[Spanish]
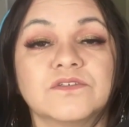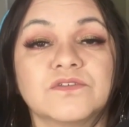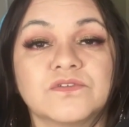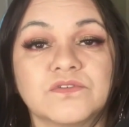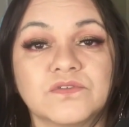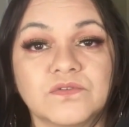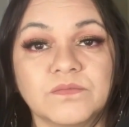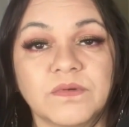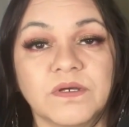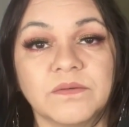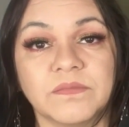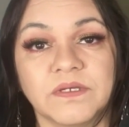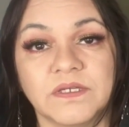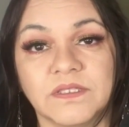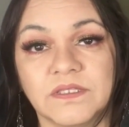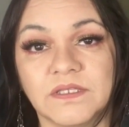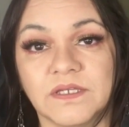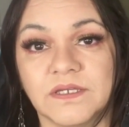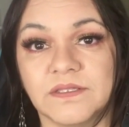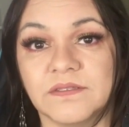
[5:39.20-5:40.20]

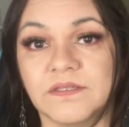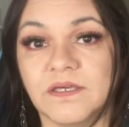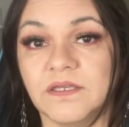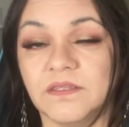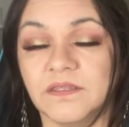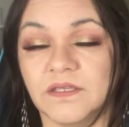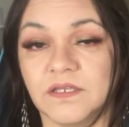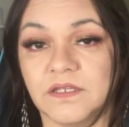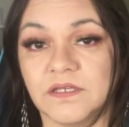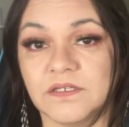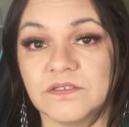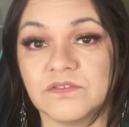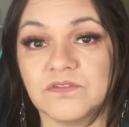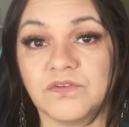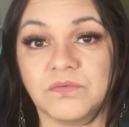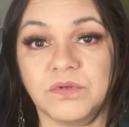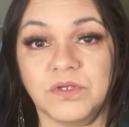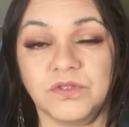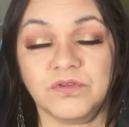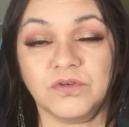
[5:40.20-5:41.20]
sumamente de interés,
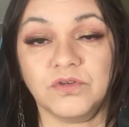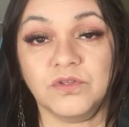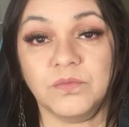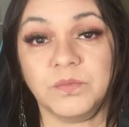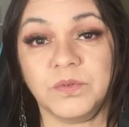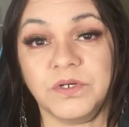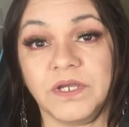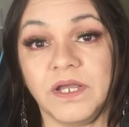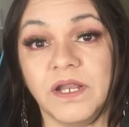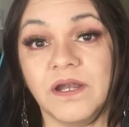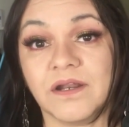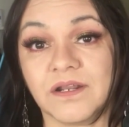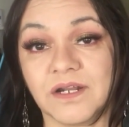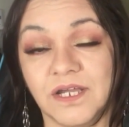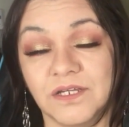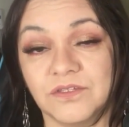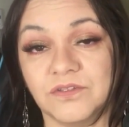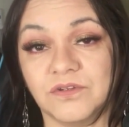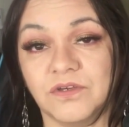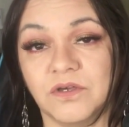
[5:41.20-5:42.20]
sobre todo porque el
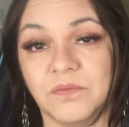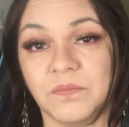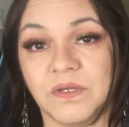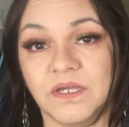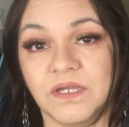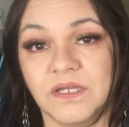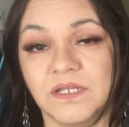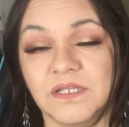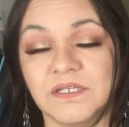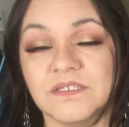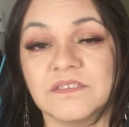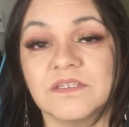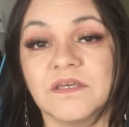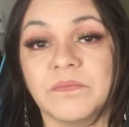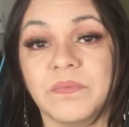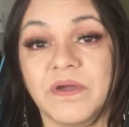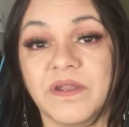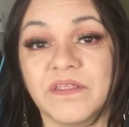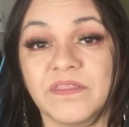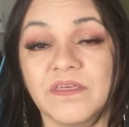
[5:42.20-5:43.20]
rastro de Maeli se
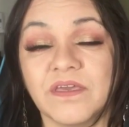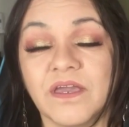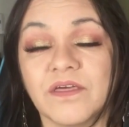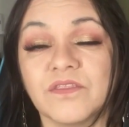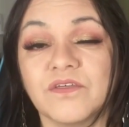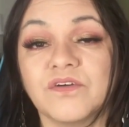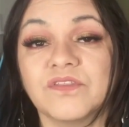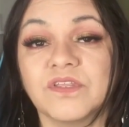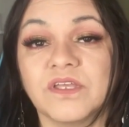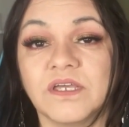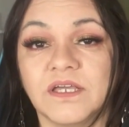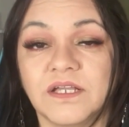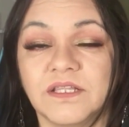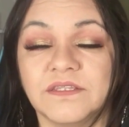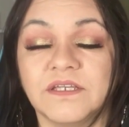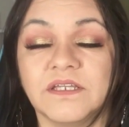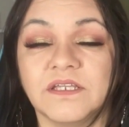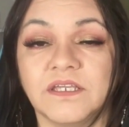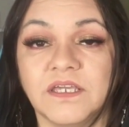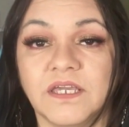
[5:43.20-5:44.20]
perdía donde él
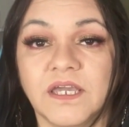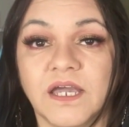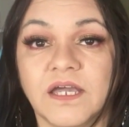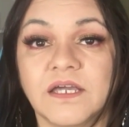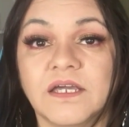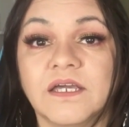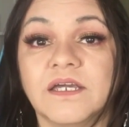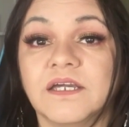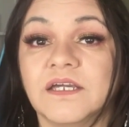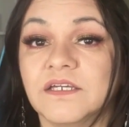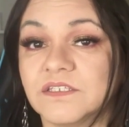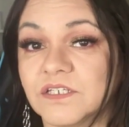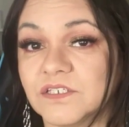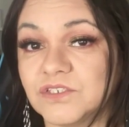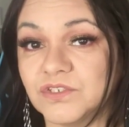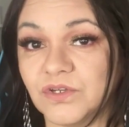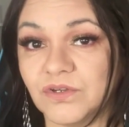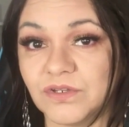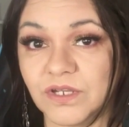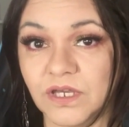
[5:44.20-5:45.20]
tenía
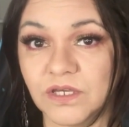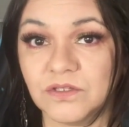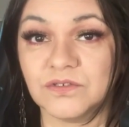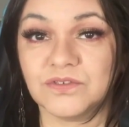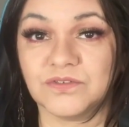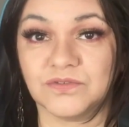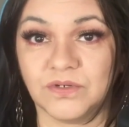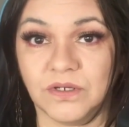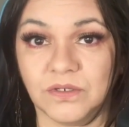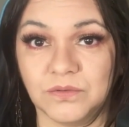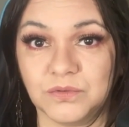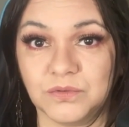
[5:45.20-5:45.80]
estacionado su